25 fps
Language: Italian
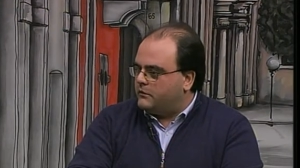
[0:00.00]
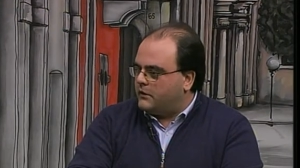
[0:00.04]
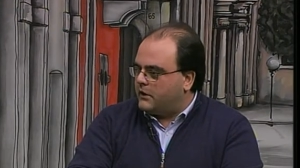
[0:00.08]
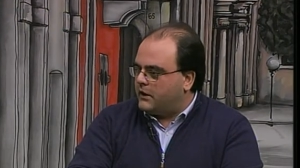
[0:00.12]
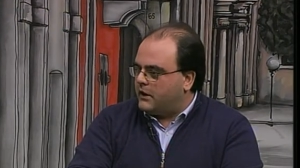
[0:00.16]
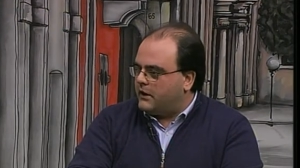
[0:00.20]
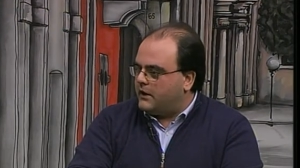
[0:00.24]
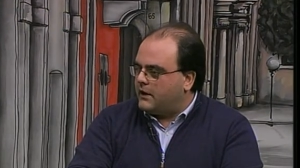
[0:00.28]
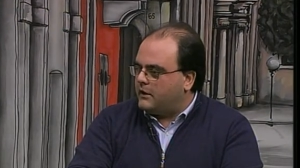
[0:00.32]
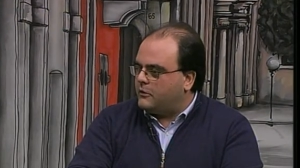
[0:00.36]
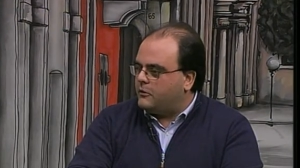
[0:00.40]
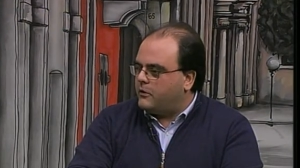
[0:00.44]

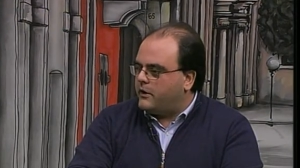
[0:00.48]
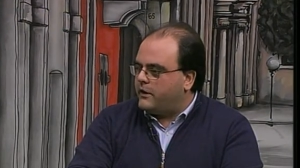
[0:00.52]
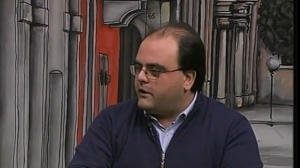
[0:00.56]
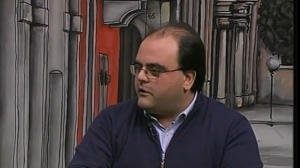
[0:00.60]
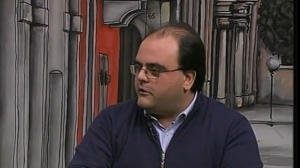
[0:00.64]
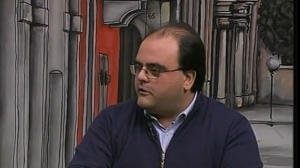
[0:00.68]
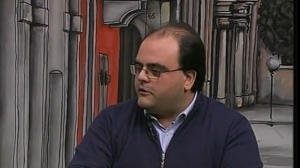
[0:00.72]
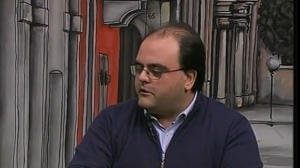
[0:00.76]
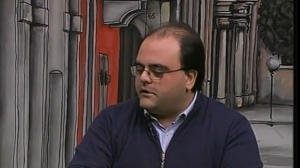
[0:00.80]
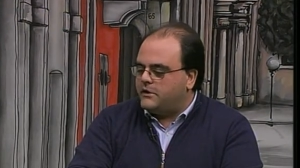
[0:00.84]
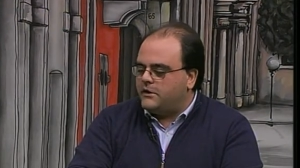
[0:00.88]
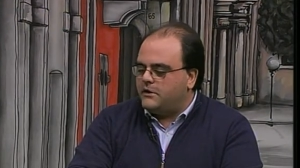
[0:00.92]
che era
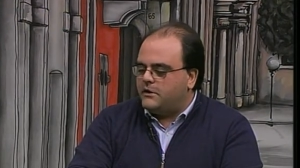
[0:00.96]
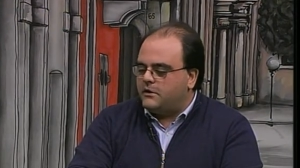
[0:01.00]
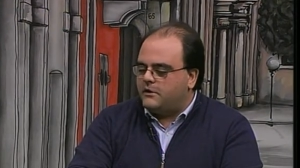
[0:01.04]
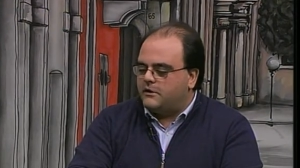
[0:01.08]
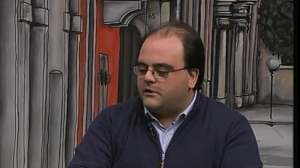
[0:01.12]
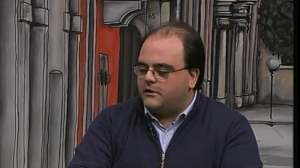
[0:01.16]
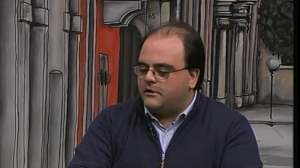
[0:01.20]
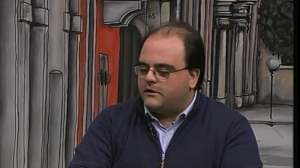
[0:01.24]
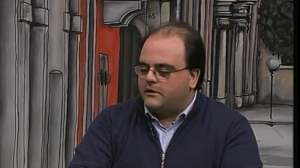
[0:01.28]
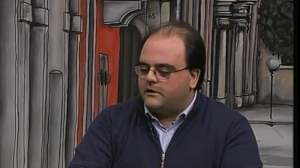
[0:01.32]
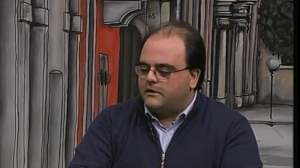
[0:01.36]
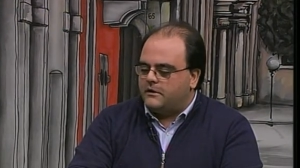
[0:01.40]
quello di
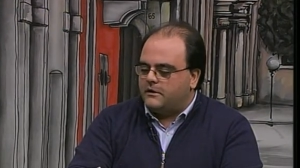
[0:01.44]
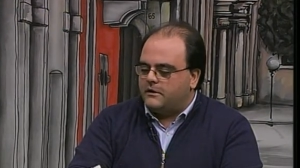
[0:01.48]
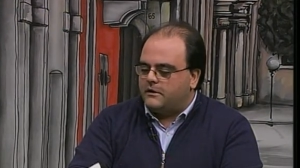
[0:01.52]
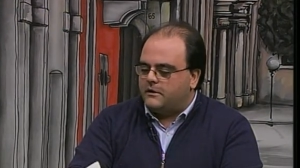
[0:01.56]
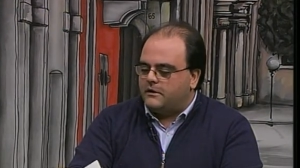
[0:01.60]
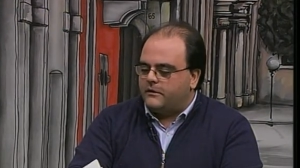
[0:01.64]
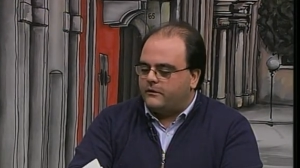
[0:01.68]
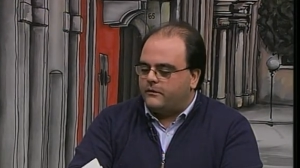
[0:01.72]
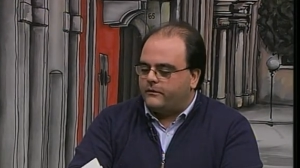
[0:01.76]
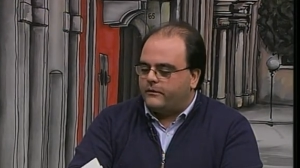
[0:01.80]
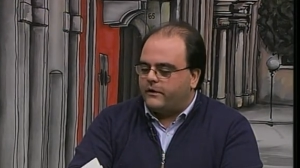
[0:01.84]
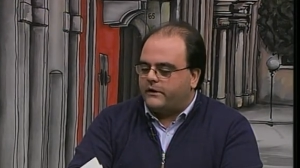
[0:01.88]
eh,
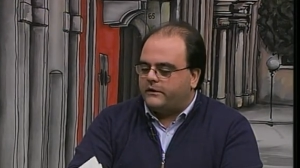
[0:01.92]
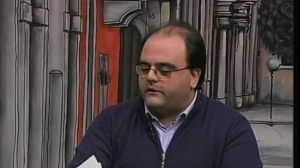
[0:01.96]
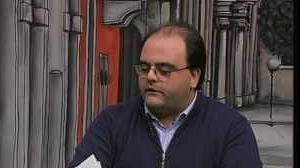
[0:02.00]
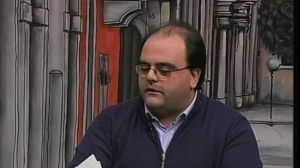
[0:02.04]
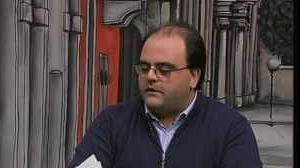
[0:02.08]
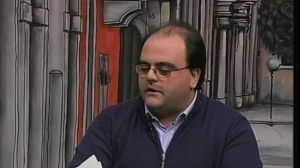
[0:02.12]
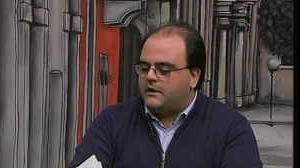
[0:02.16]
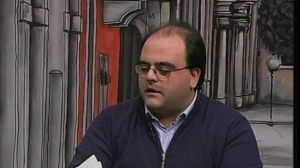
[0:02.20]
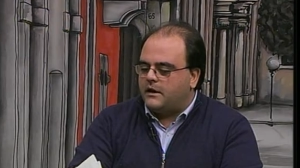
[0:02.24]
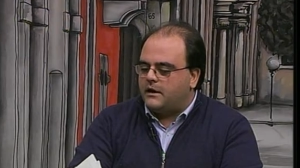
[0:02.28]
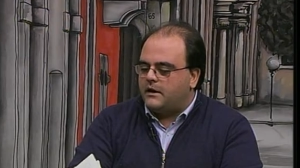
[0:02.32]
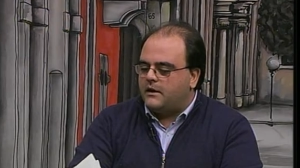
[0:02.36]
far
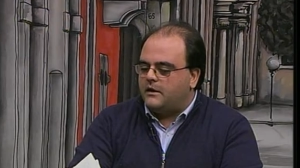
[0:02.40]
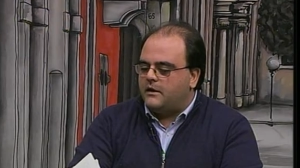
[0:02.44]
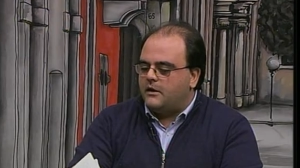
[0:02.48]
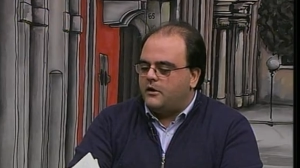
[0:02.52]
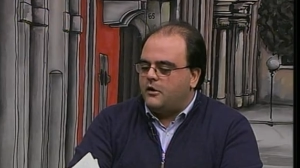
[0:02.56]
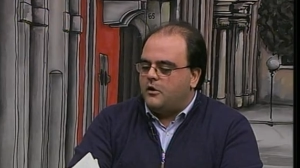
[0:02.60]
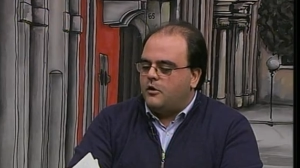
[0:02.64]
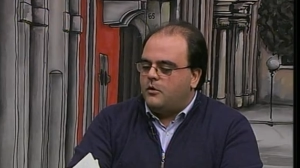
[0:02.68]
sì che